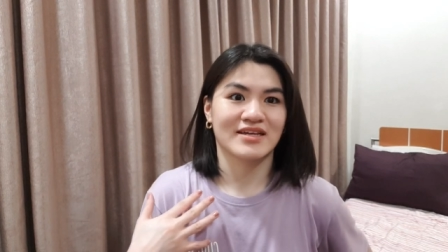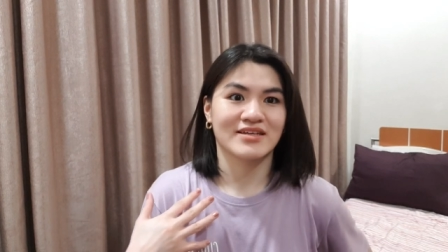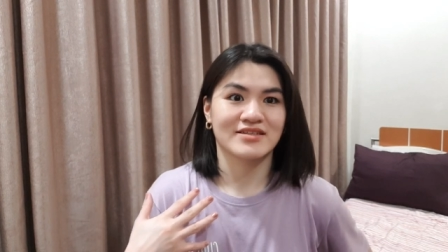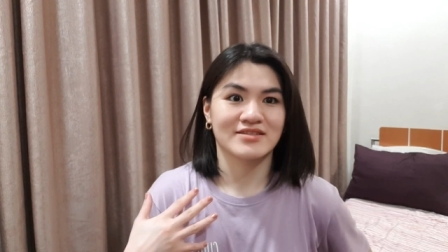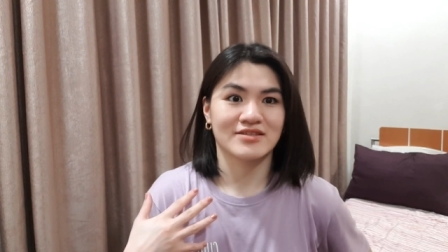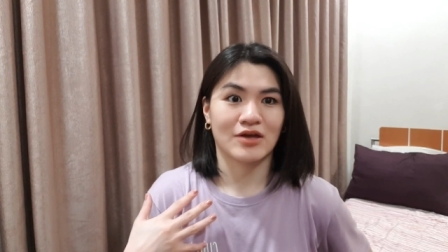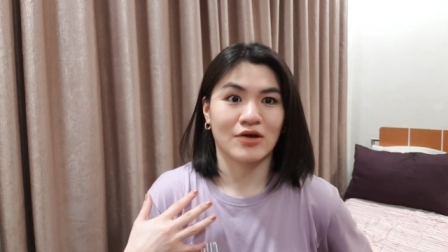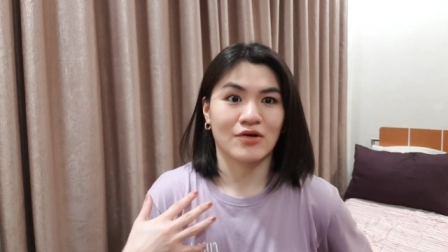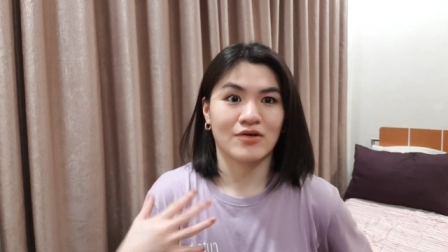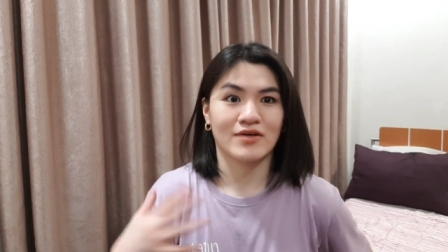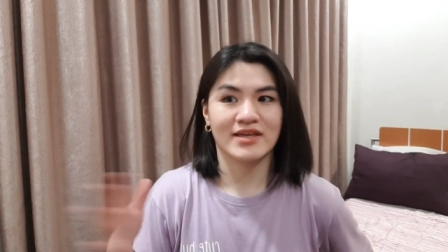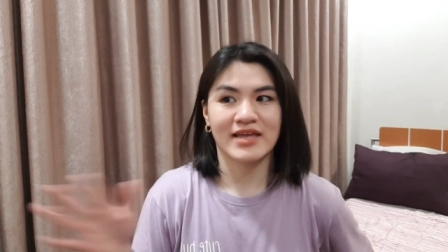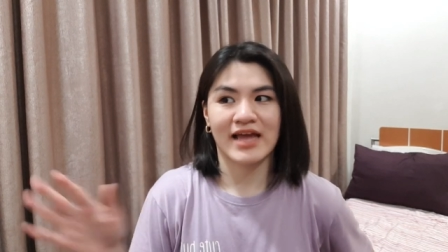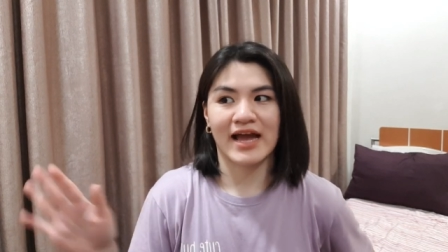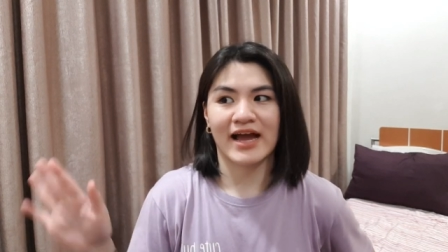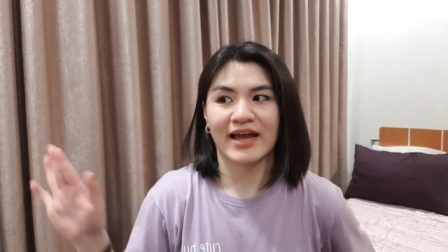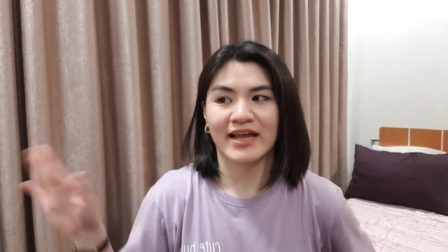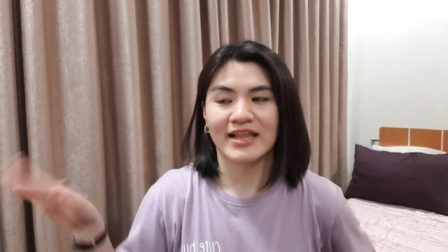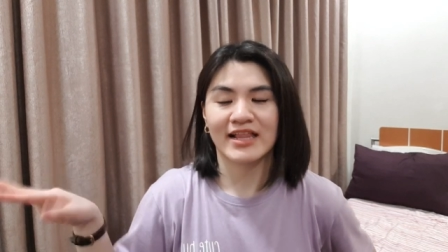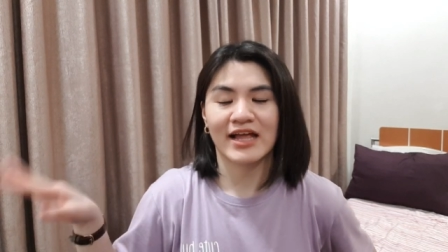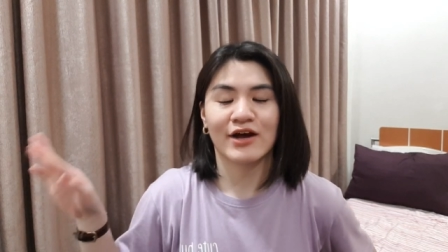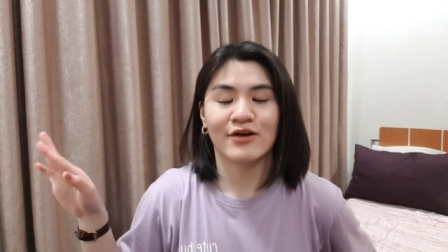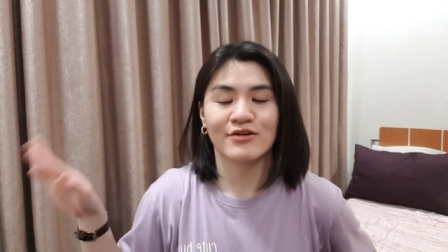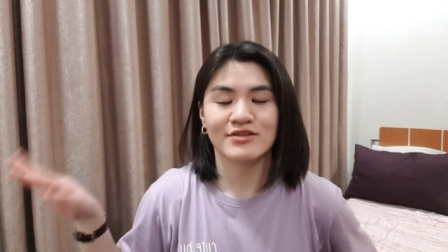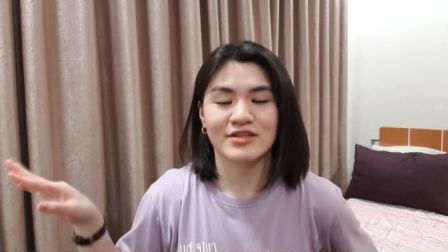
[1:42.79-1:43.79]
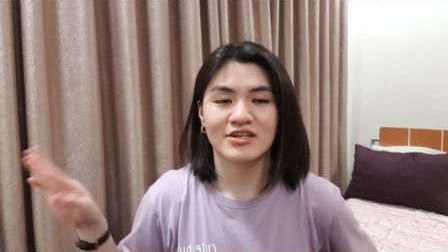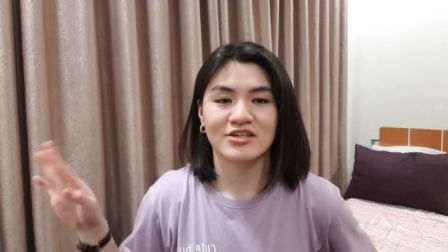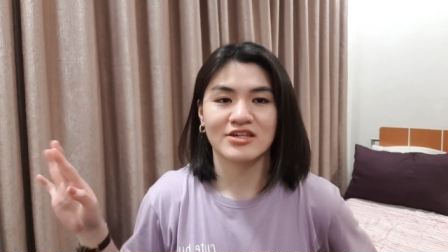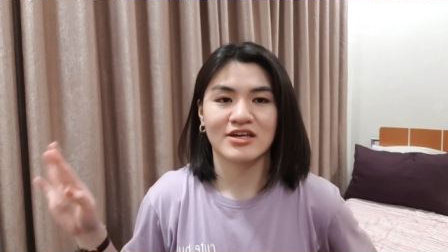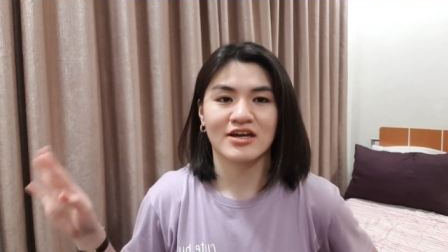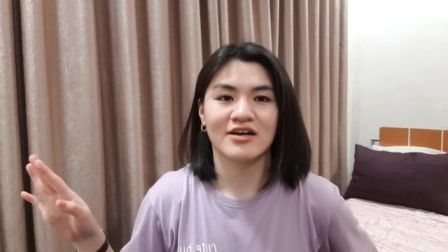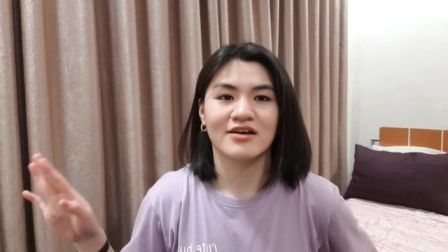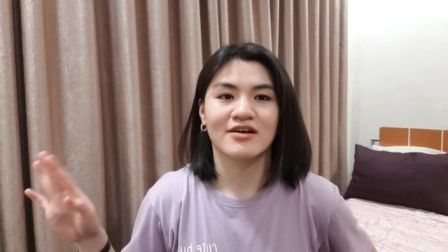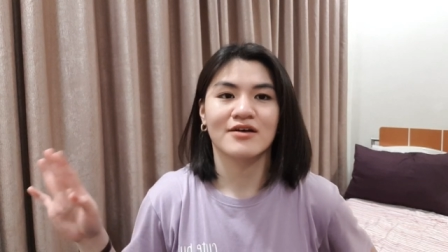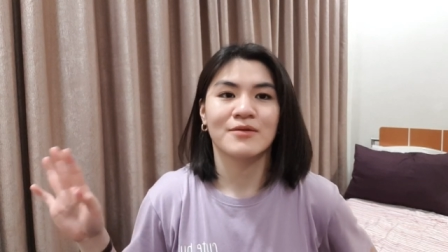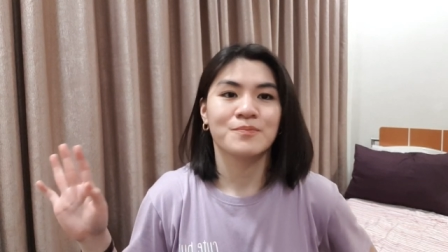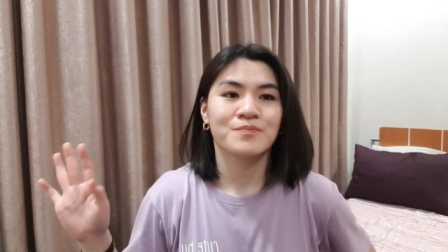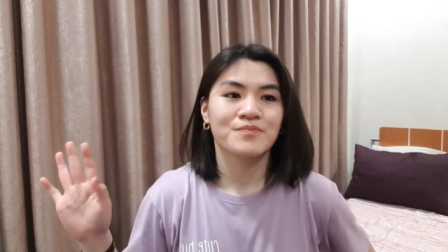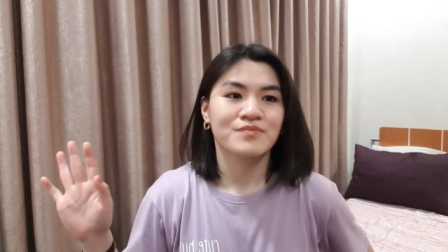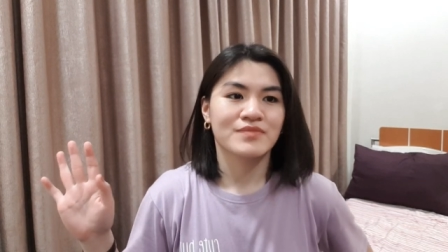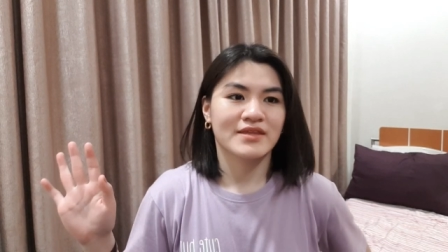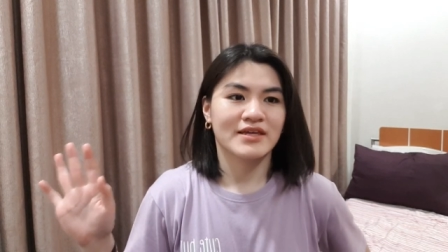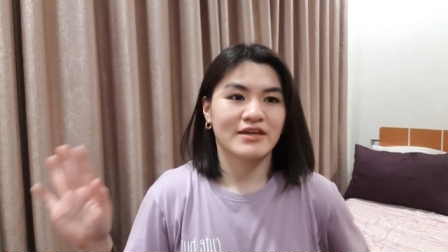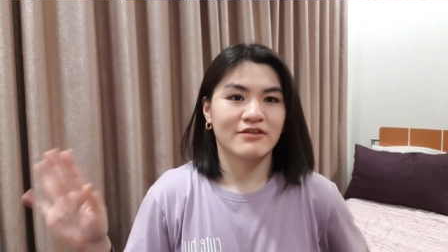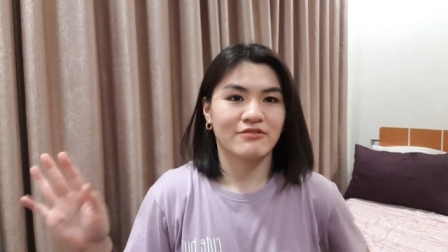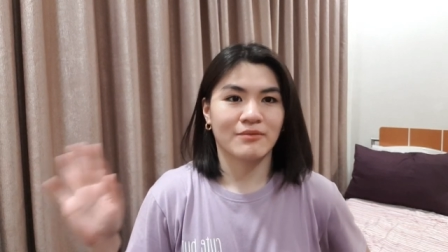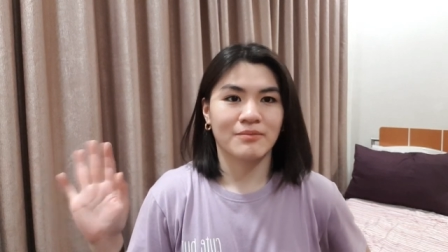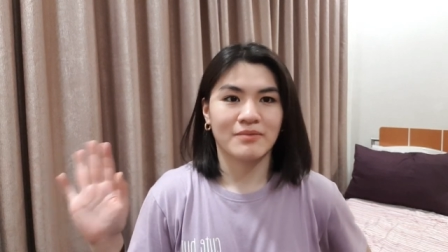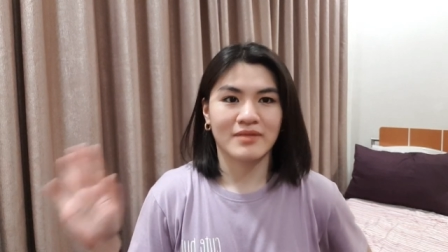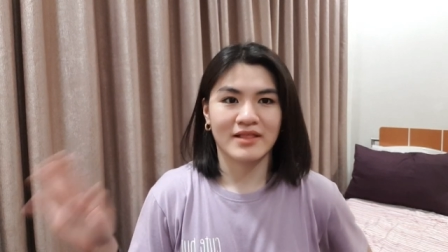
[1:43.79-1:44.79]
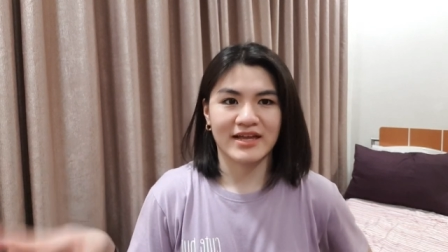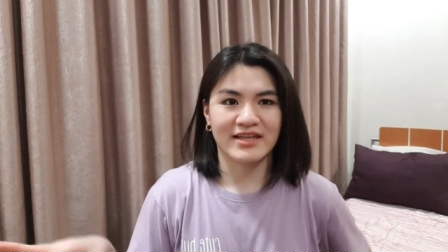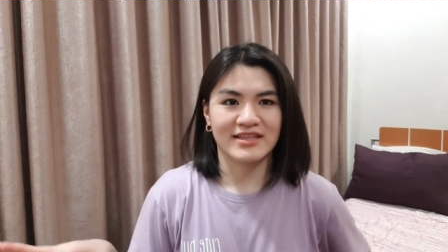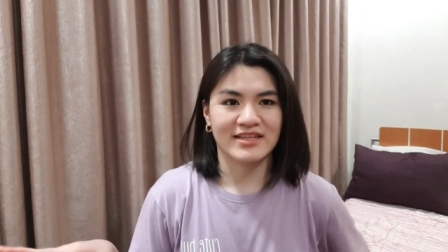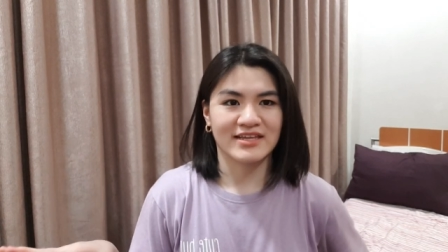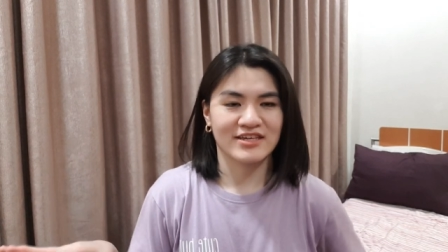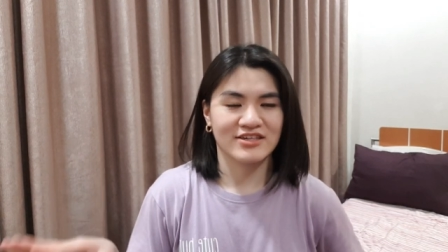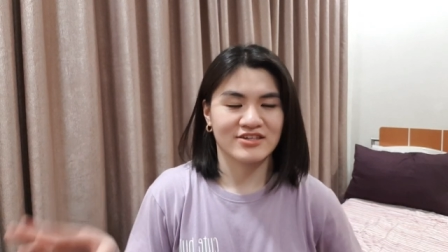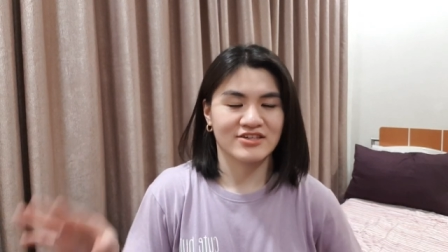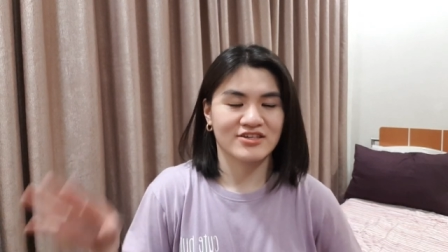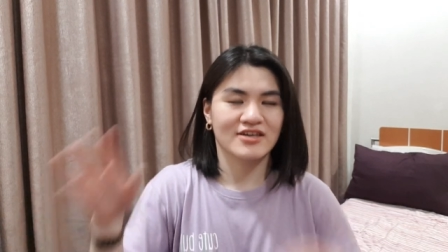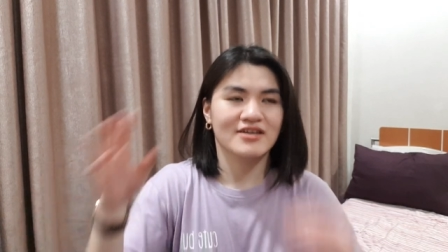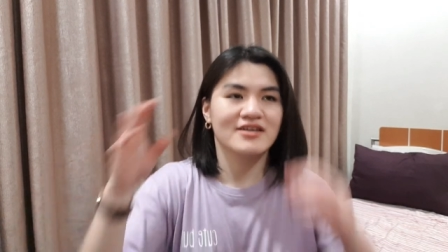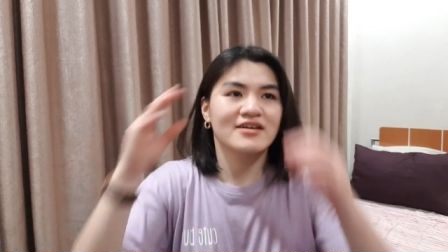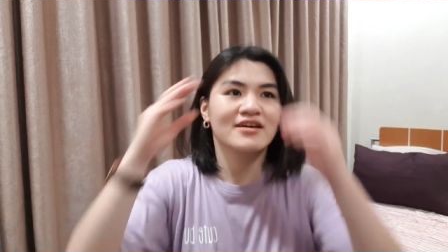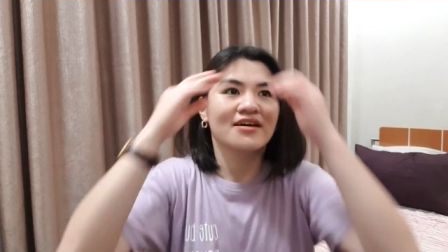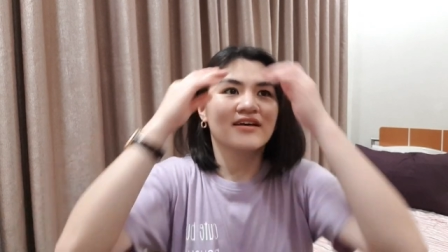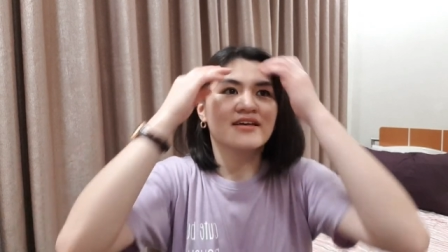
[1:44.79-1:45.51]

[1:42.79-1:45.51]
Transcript: So, yeah, kailangan ko na siyang i-replenish.